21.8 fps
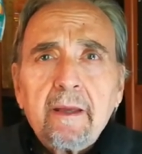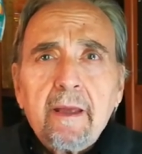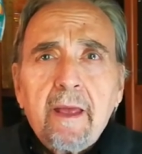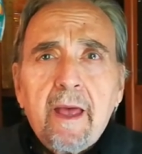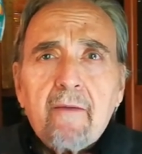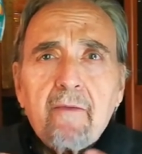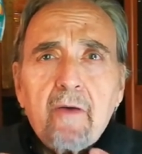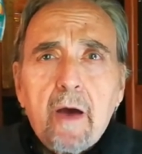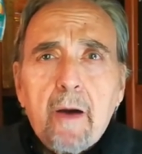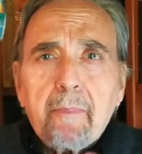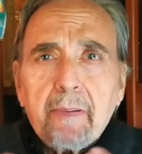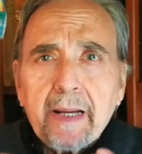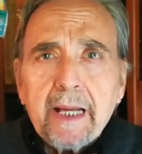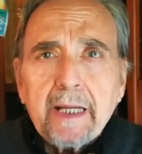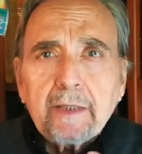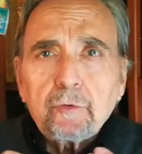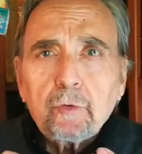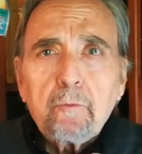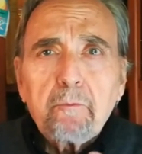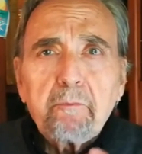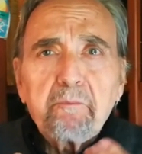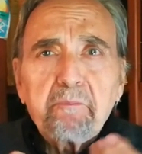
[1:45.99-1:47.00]
aveva
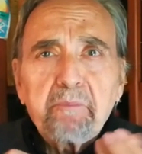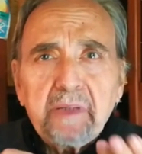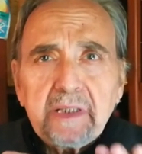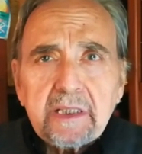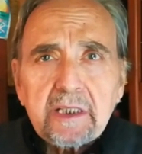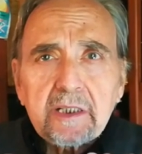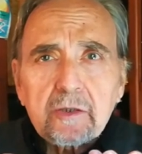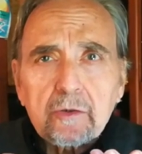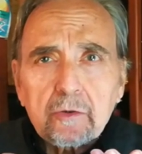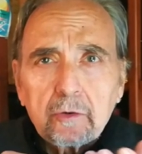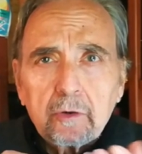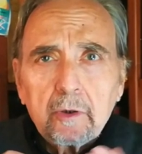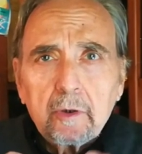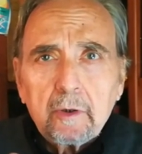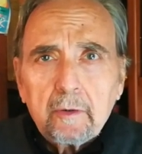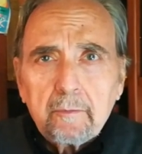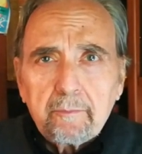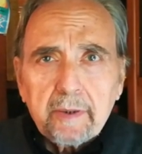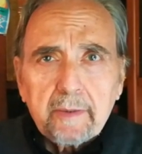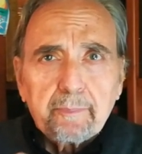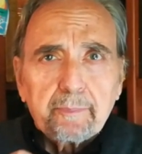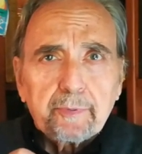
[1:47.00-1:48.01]
pagato un pizzo
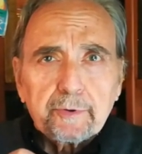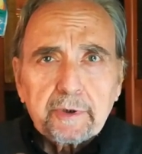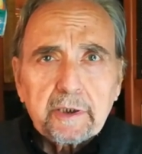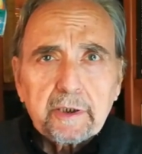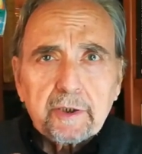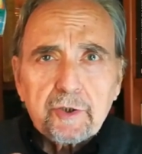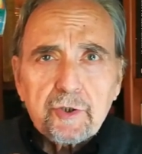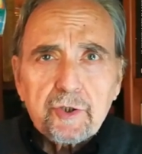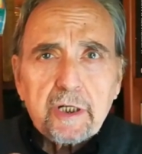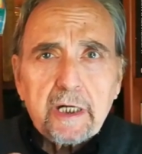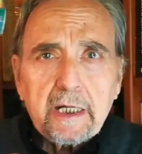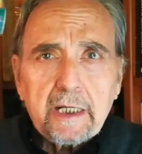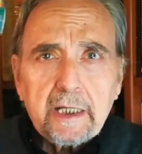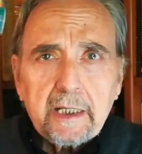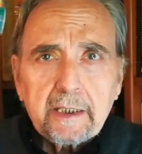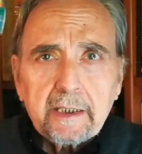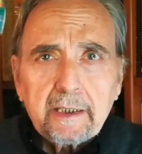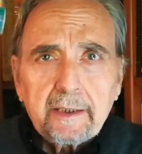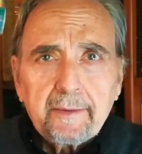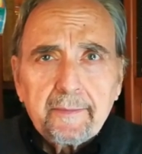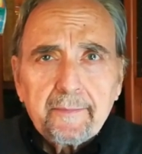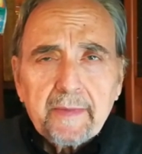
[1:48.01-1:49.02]
per poter
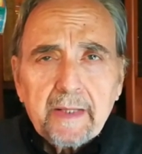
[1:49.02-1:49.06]
girare.